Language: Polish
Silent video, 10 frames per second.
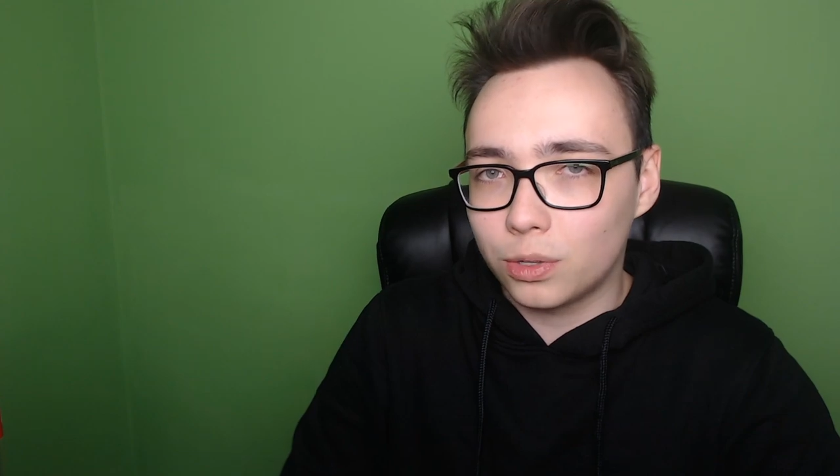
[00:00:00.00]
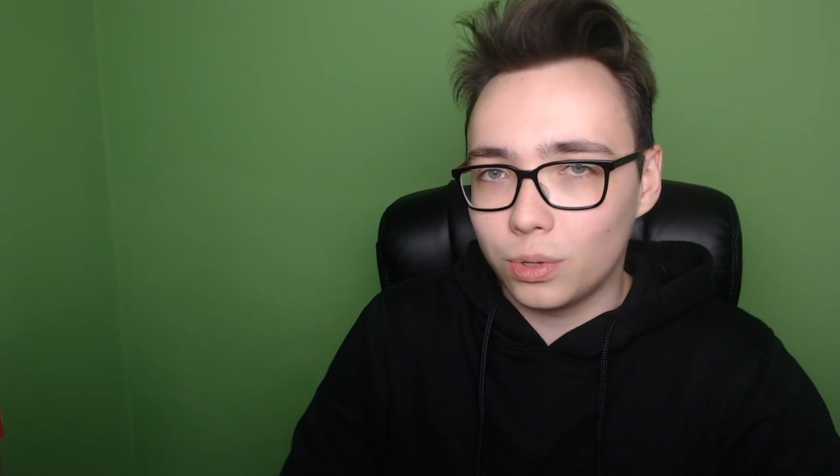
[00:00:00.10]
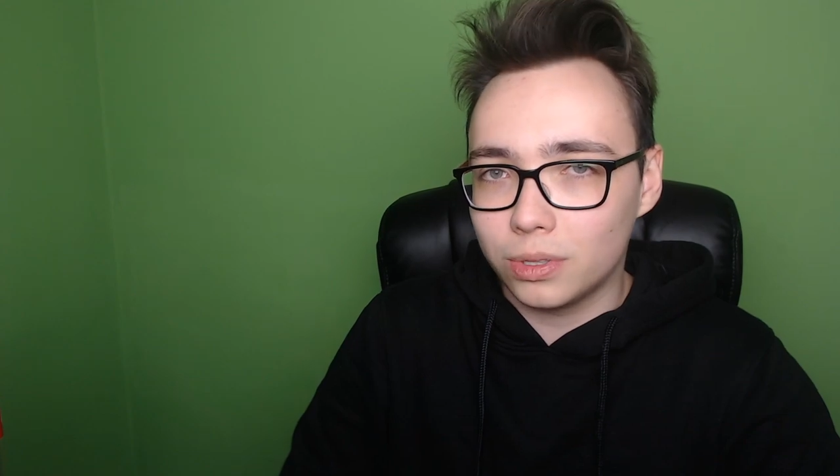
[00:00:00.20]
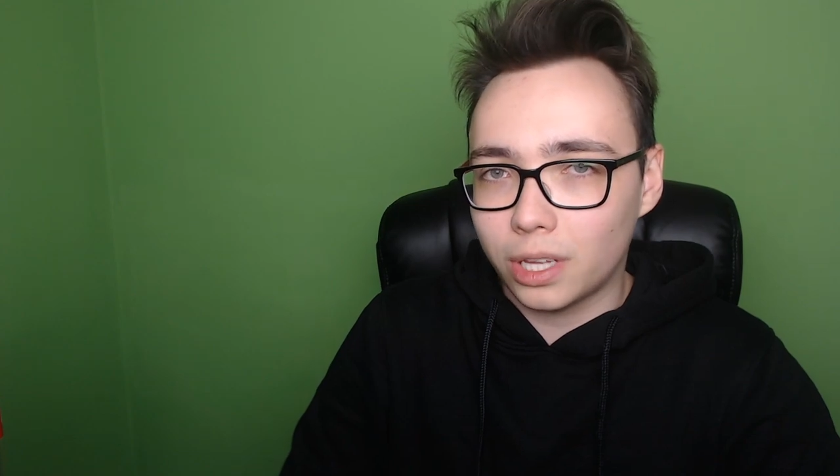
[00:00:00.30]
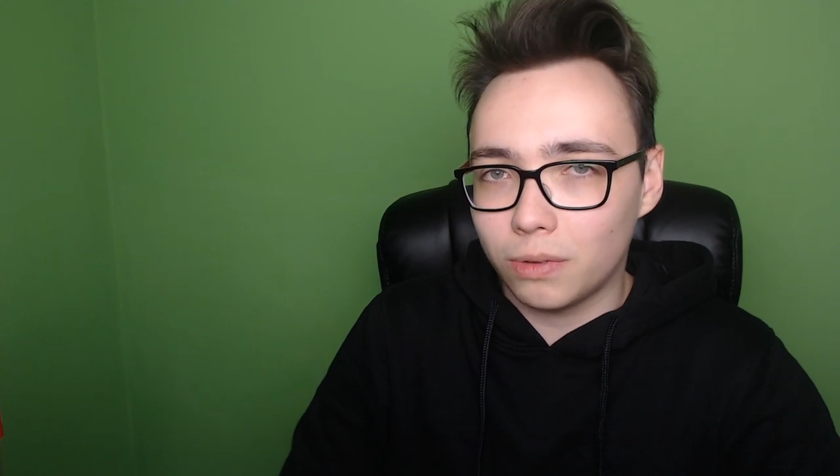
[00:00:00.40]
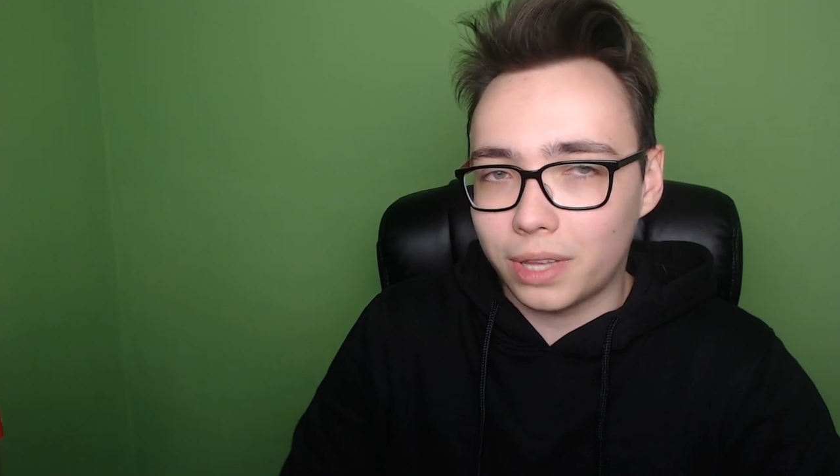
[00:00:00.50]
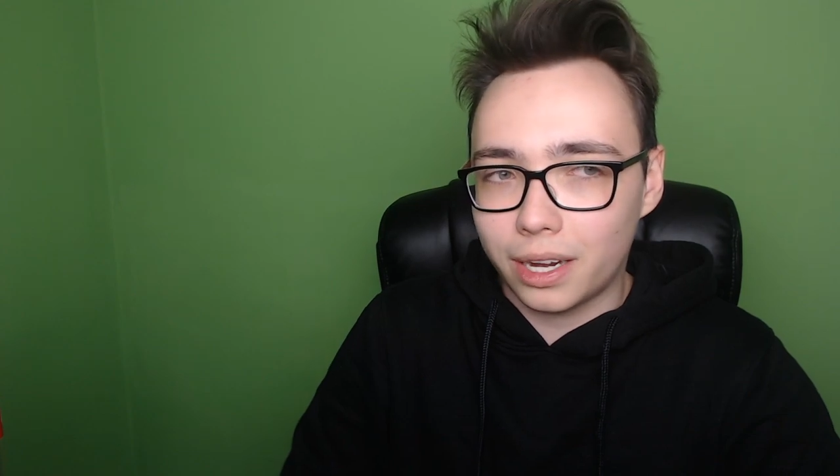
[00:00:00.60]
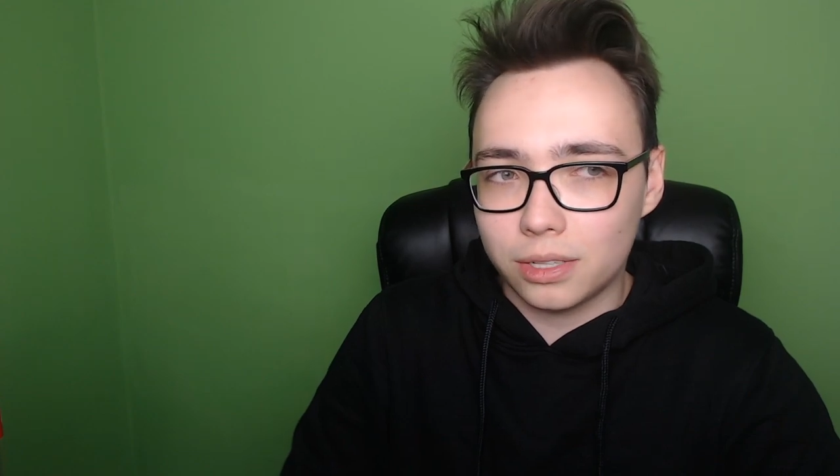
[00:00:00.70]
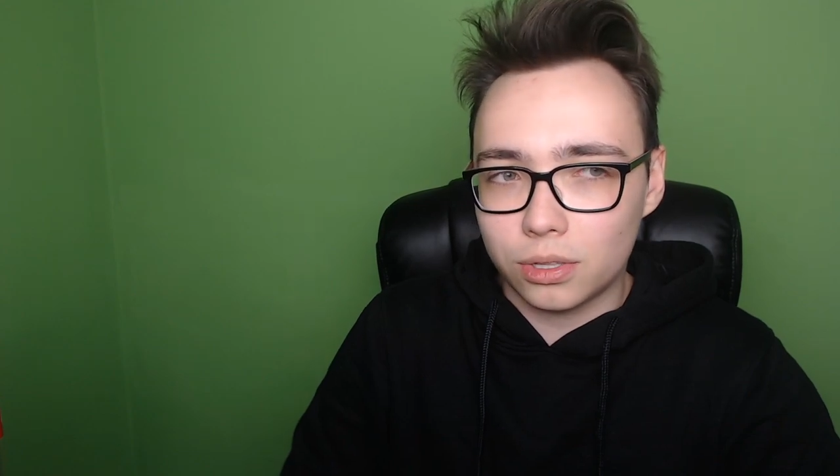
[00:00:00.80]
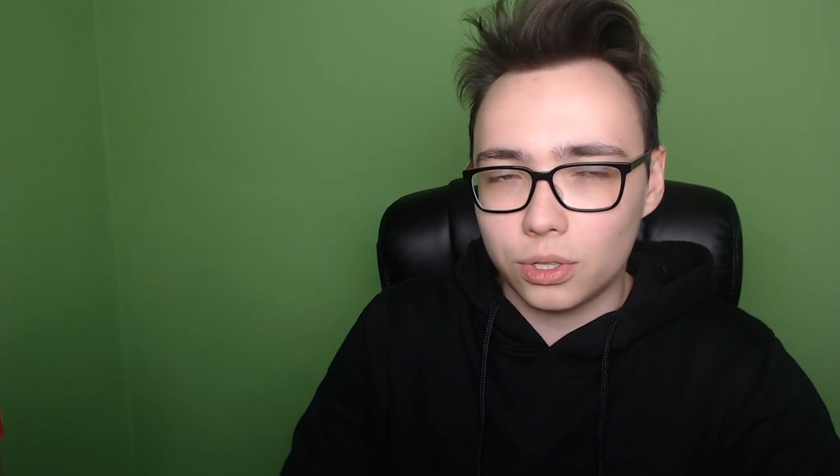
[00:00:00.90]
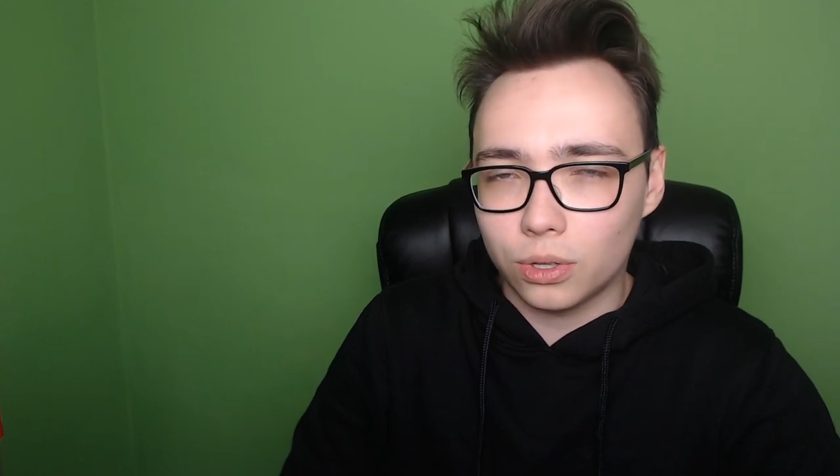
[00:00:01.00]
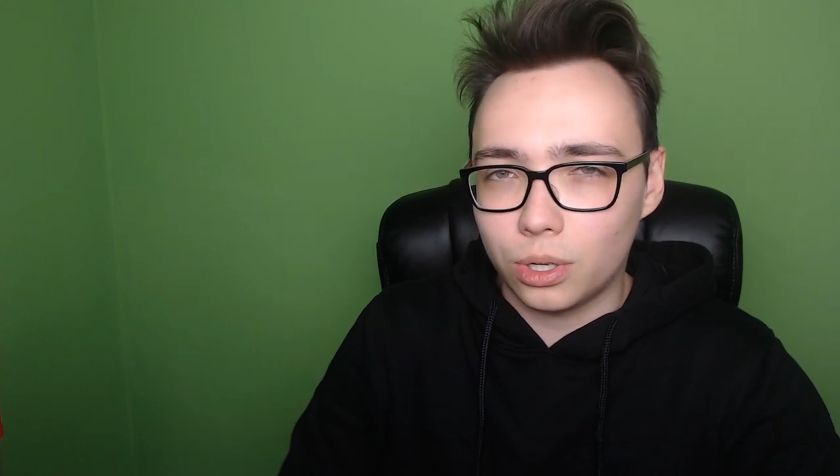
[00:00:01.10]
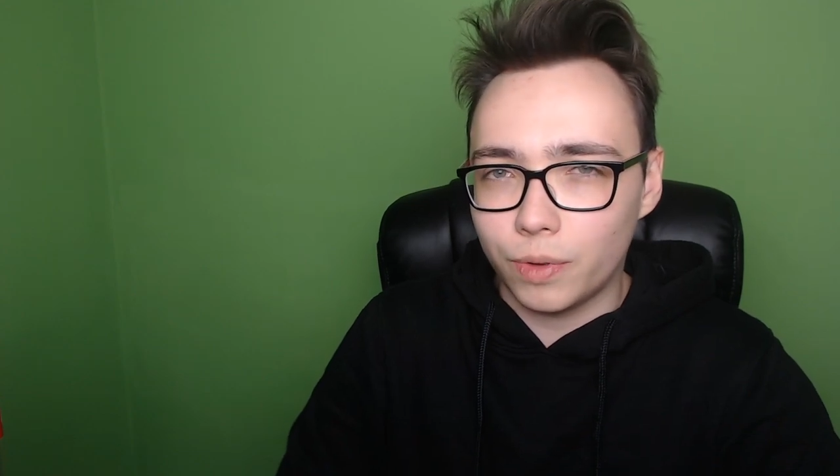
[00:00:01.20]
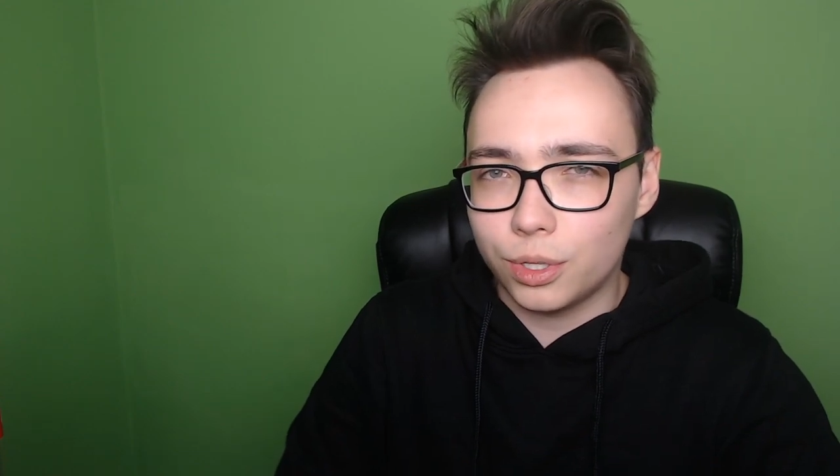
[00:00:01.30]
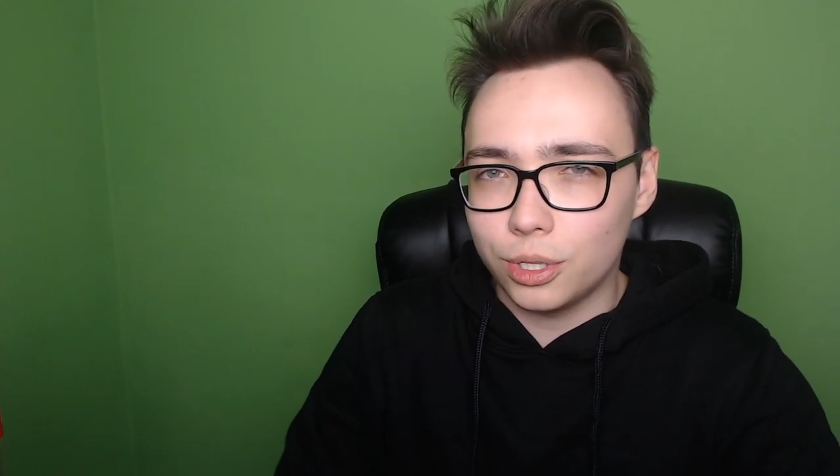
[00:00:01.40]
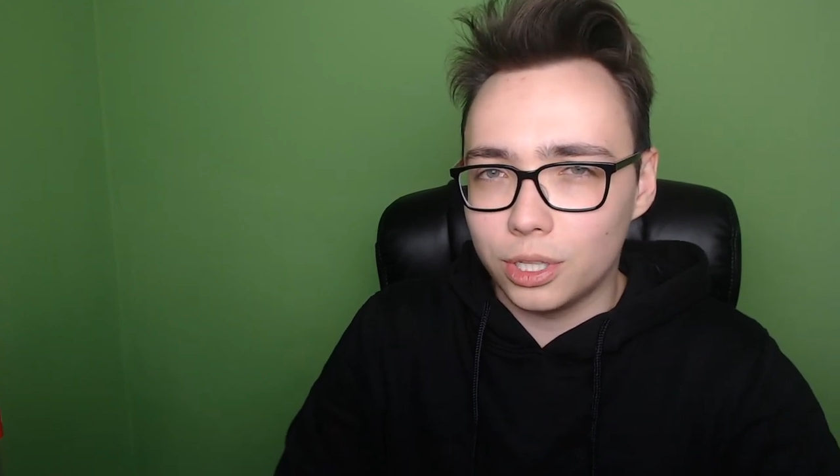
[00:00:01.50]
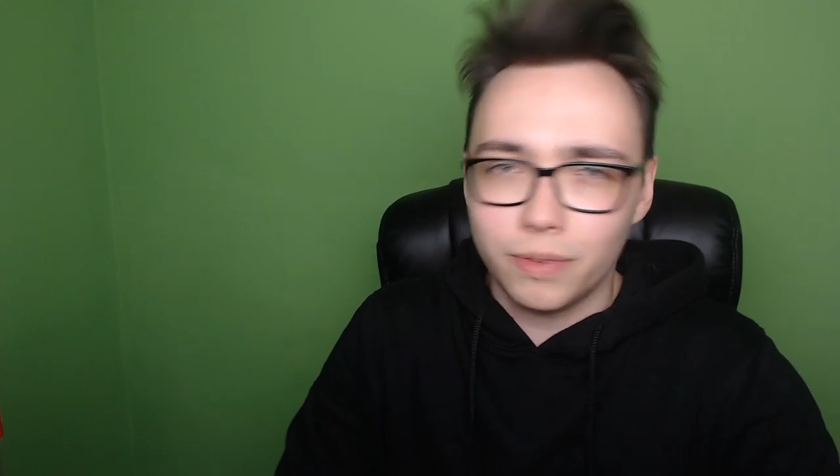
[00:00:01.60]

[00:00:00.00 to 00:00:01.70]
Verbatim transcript: który ostatnio w Tarnie jest dosyć kontrowersyjny,